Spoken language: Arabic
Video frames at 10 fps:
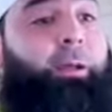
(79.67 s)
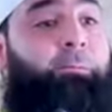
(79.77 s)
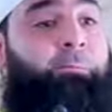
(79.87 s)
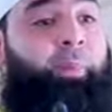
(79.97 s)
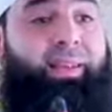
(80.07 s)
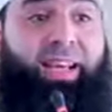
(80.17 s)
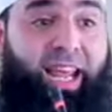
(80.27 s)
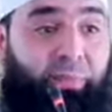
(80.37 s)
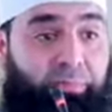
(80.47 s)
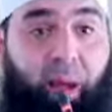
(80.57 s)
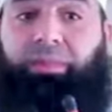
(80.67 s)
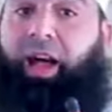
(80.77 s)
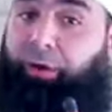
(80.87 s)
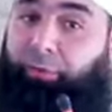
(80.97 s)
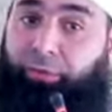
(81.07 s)
عندك كيف ما
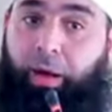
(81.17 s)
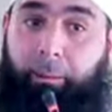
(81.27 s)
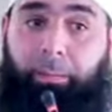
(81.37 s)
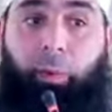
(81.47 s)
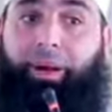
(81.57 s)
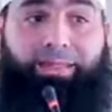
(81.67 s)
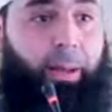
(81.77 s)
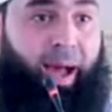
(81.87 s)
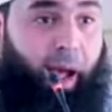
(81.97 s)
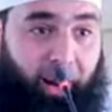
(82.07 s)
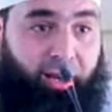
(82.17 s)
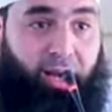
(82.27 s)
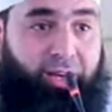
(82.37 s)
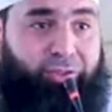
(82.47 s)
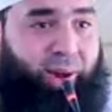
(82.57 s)
بتعرف بدون ما تتابع
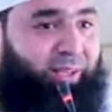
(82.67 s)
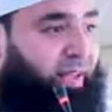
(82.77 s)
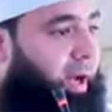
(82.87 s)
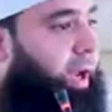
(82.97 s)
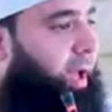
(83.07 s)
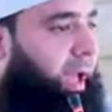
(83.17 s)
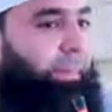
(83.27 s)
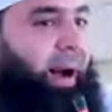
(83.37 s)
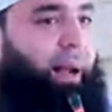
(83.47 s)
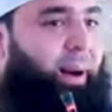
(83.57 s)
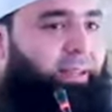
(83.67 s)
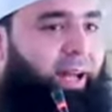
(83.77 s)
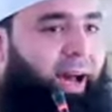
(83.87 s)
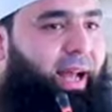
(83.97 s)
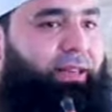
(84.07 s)
اخبارها سبحان الله اما على
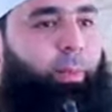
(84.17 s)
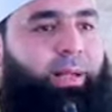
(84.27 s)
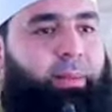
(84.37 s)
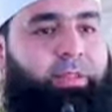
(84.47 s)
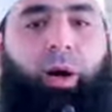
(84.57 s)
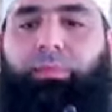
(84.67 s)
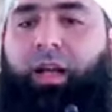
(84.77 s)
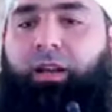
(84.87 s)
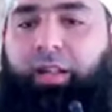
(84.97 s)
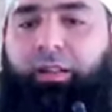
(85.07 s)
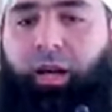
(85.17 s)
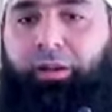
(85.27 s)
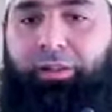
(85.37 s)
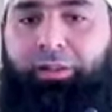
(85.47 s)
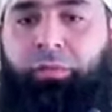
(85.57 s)
بعض الحالات او بعض المجموعات اللي صارت
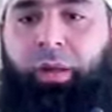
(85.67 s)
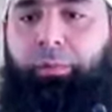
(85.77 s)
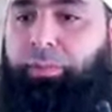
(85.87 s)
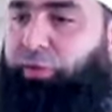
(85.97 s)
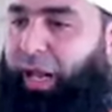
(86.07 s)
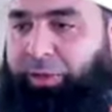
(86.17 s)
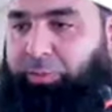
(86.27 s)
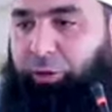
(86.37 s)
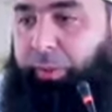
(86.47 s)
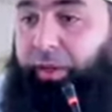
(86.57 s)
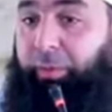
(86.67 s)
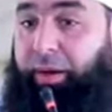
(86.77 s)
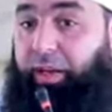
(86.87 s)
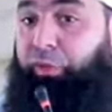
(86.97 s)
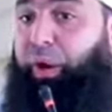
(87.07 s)
عندك بدون ما تفوت على مجموعات
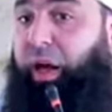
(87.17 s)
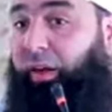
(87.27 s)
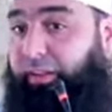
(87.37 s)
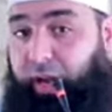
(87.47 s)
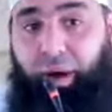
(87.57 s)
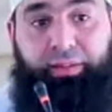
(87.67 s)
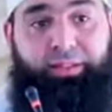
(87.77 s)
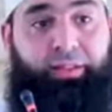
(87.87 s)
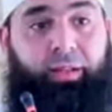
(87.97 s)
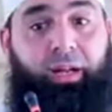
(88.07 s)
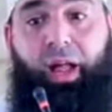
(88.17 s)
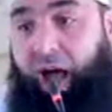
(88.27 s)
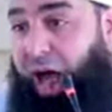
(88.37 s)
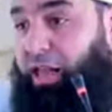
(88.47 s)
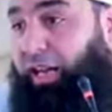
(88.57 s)
اخباريه فاحرص على وقتك
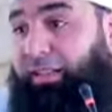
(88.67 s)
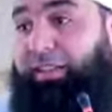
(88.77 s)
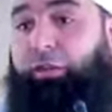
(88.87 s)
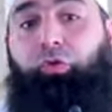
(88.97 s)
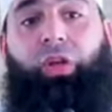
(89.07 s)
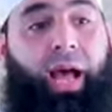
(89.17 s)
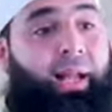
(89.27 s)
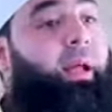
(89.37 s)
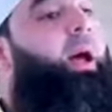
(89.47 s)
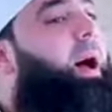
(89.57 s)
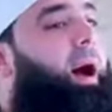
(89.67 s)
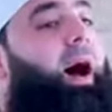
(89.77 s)
هذا الذي ستسال عنه